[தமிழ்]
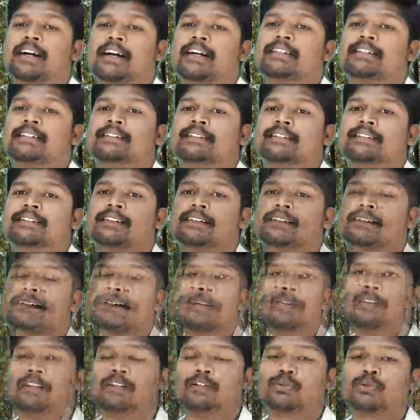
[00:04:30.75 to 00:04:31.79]
கடித்து தின்னுருக்கு
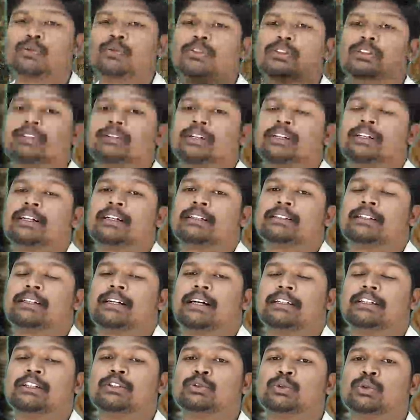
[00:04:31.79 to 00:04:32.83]
அந்த சுற்று
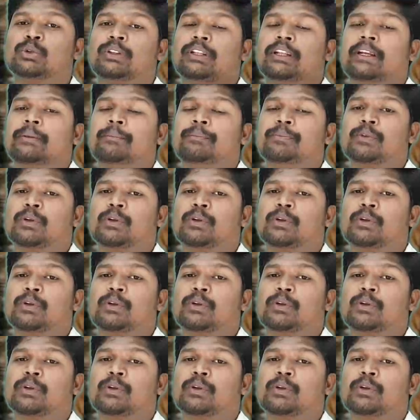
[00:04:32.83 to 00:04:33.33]
வட்டாரத்தில் அதை சுற்றி